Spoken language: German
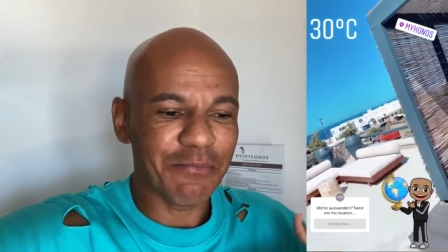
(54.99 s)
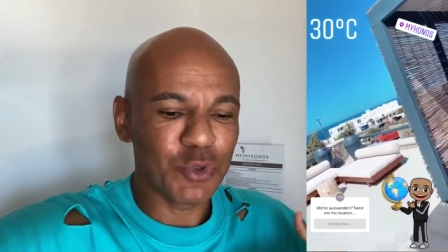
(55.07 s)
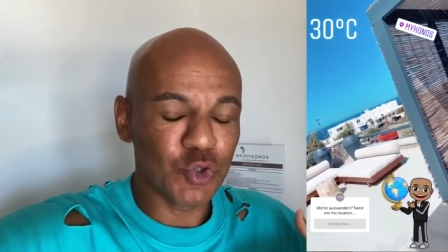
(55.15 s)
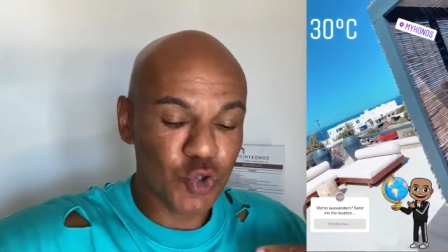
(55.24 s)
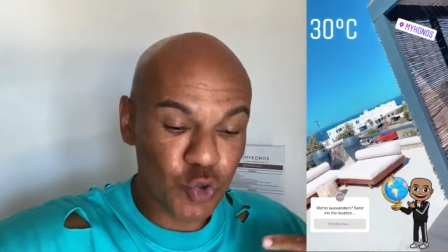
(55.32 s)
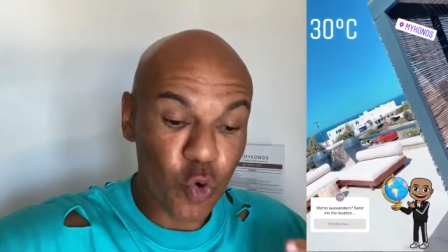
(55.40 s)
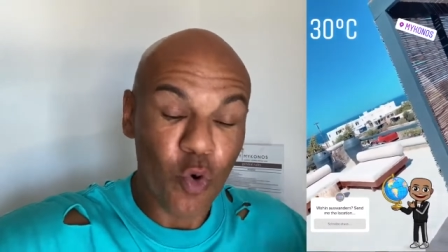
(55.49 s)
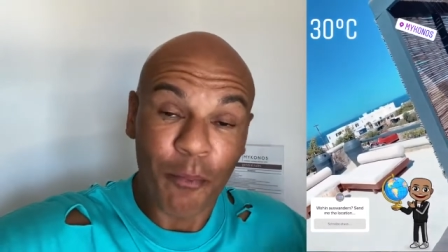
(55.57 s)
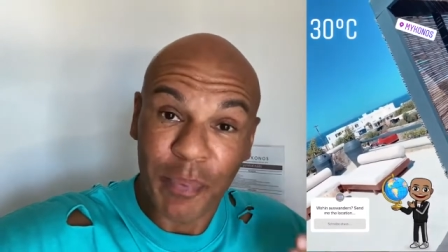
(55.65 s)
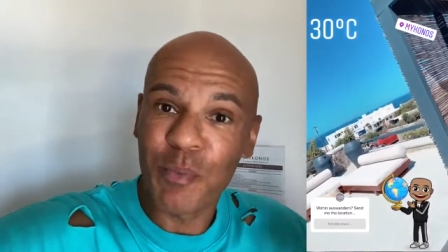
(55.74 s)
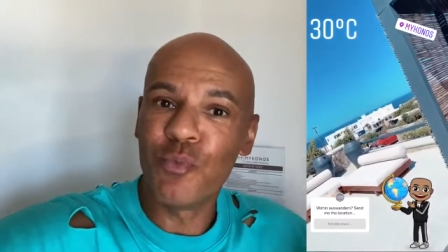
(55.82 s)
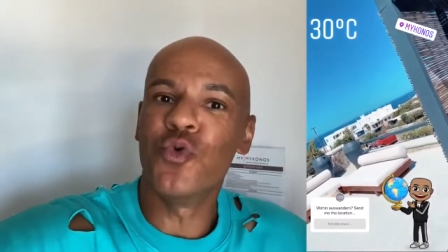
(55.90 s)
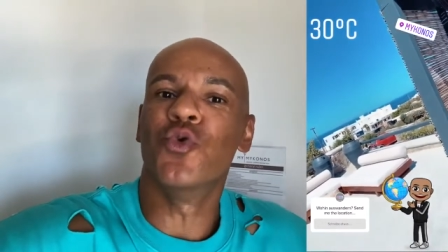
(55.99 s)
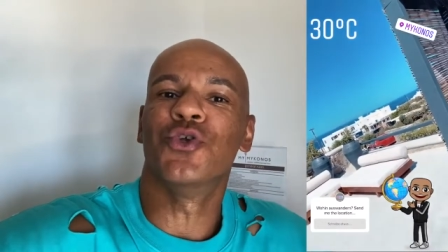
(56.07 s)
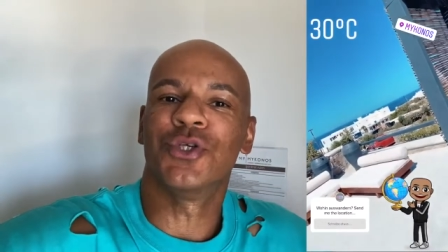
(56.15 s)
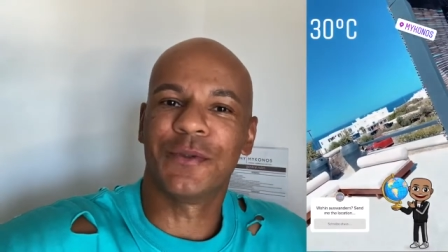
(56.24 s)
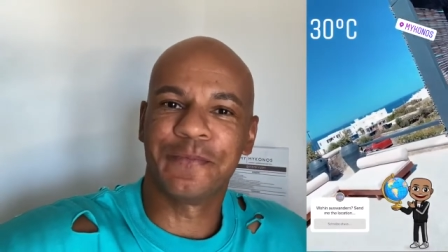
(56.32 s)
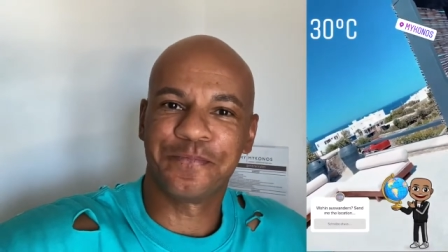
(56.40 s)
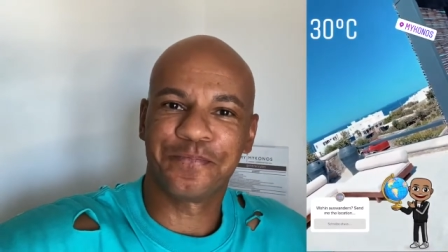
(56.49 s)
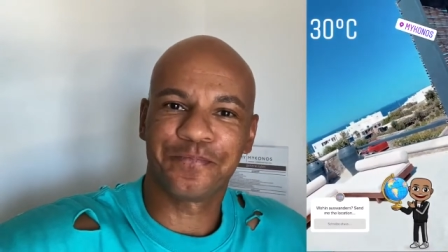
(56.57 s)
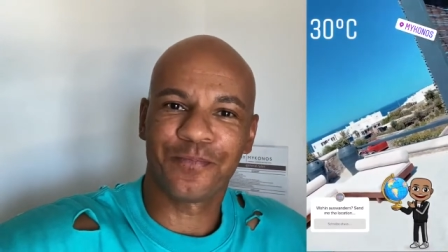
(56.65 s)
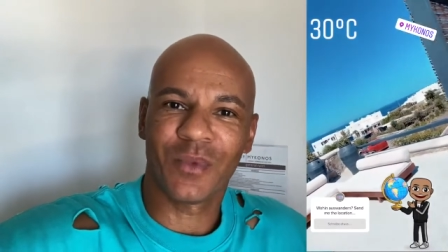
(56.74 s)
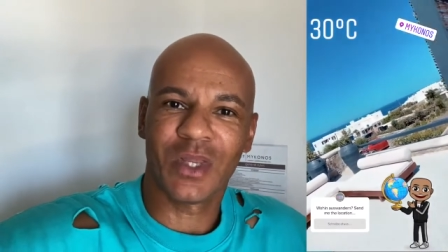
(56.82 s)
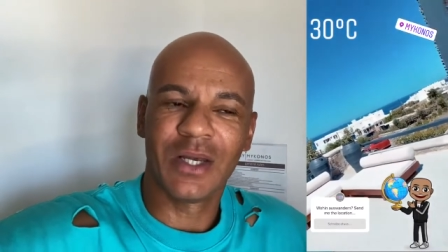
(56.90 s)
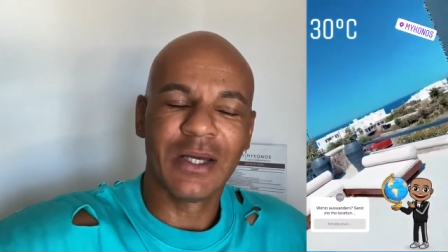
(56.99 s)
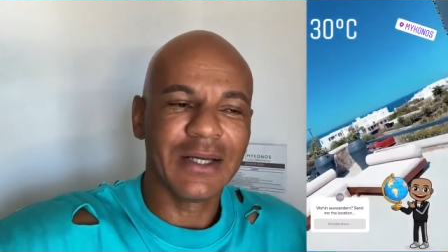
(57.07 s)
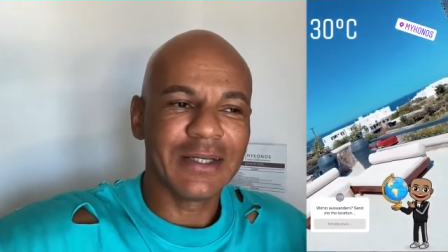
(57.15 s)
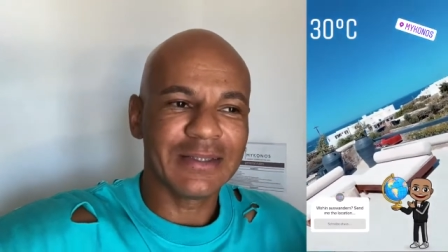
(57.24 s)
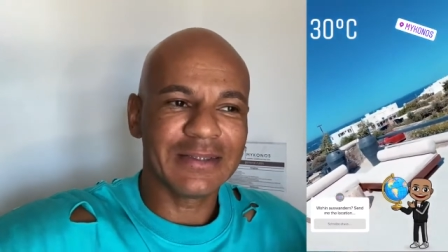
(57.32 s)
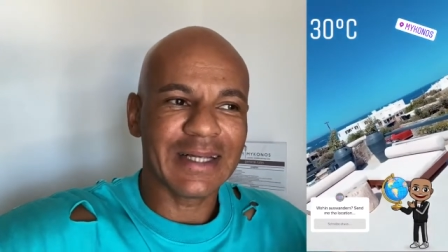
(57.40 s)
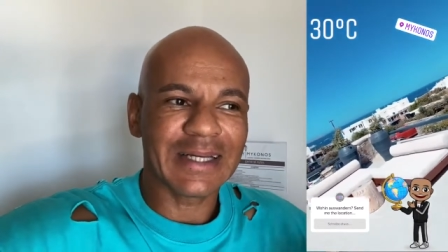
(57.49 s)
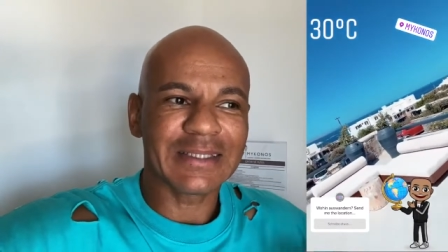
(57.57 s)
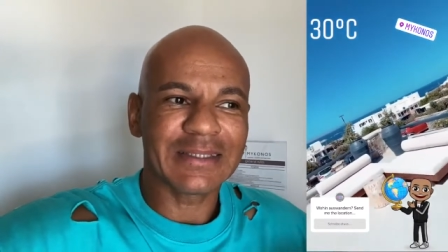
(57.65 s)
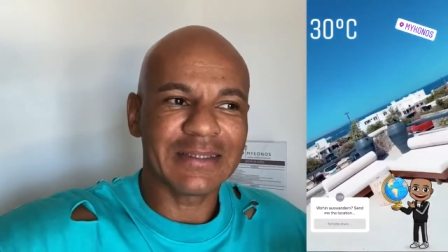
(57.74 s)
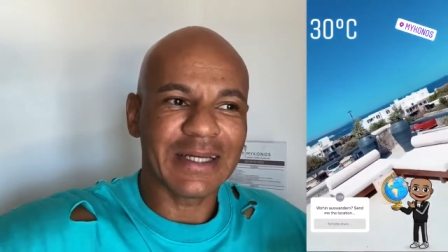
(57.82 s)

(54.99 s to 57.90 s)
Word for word: so bemüht, dass